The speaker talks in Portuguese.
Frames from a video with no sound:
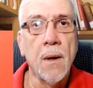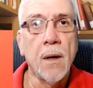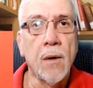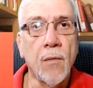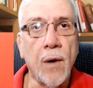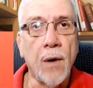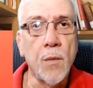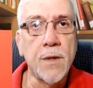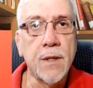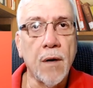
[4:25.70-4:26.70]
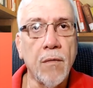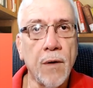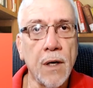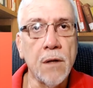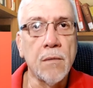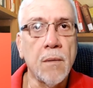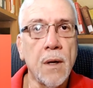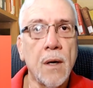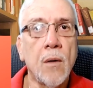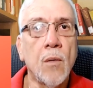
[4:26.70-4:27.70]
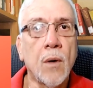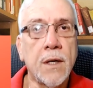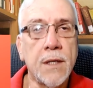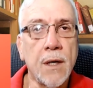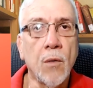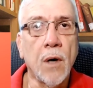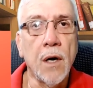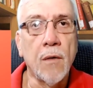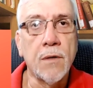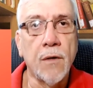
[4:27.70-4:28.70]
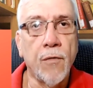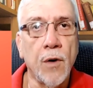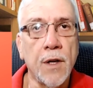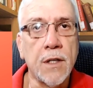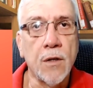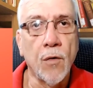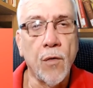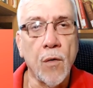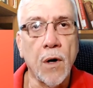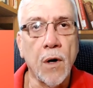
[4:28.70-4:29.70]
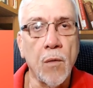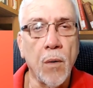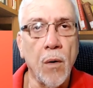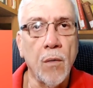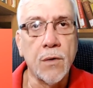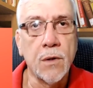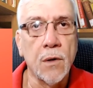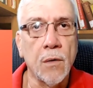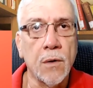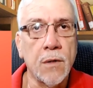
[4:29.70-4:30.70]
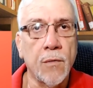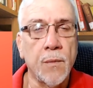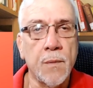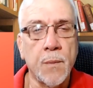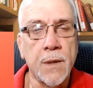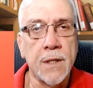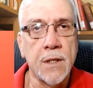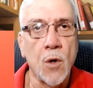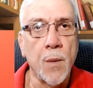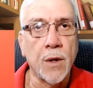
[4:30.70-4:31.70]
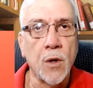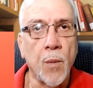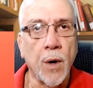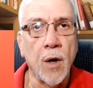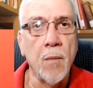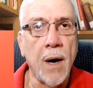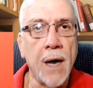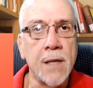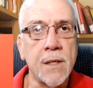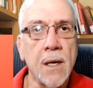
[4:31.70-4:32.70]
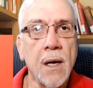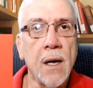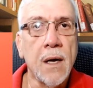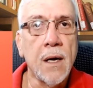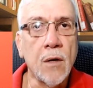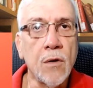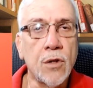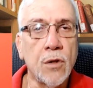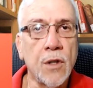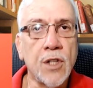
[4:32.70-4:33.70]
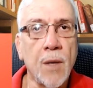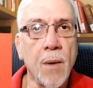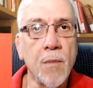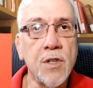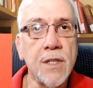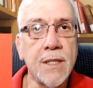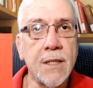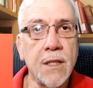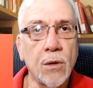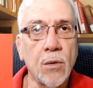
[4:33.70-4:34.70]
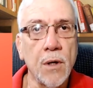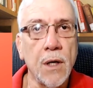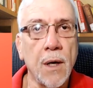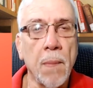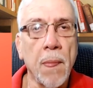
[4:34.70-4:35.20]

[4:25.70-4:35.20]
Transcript: e vai observando o que se é o ganho que você forneceu foi um ganho bom, se, se precisa aumentar um pouquinho mais. Então, isso nós chamamos de sintonia.